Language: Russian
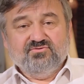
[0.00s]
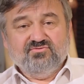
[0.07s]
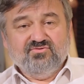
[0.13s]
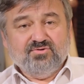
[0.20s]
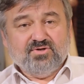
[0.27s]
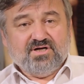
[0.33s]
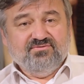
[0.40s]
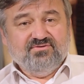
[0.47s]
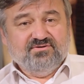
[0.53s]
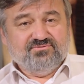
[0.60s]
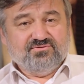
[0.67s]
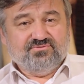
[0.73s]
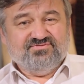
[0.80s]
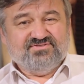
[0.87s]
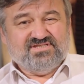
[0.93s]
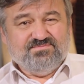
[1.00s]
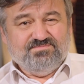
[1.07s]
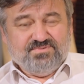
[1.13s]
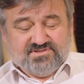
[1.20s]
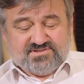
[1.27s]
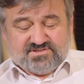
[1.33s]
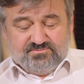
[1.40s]
но воровей вдруг
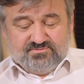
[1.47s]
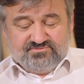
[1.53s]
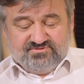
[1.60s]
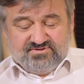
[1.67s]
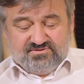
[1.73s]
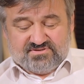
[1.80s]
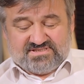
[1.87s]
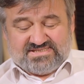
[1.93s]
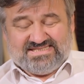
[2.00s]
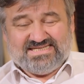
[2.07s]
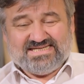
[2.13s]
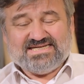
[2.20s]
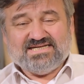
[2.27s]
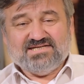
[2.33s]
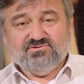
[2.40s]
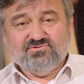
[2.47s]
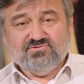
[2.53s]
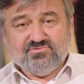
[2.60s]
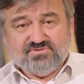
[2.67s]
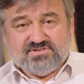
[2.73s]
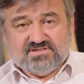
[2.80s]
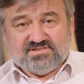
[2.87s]
вцепился ему в нос, да как
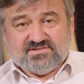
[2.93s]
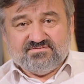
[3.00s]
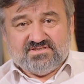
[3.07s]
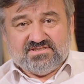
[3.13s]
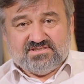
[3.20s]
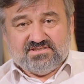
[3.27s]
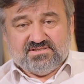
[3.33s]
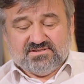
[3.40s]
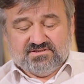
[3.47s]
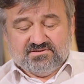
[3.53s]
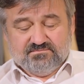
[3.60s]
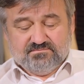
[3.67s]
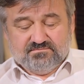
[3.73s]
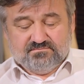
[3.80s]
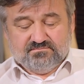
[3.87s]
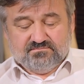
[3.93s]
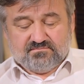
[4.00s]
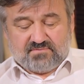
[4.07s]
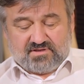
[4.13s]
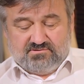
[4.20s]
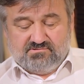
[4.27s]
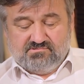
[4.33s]
укусит со всей силы.
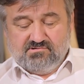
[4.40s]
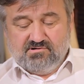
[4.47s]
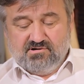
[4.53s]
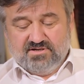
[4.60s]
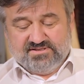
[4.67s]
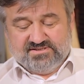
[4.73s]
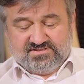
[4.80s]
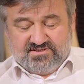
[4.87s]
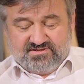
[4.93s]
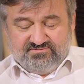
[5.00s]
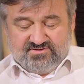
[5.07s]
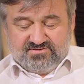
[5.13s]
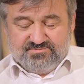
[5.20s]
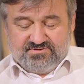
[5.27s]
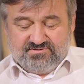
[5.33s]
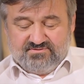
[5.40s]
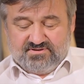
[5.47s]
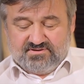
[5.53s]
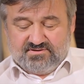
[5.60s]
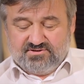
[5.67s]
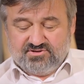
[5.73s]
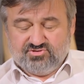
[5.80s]
«Ой!» – заревел
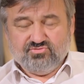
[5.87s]
медведь.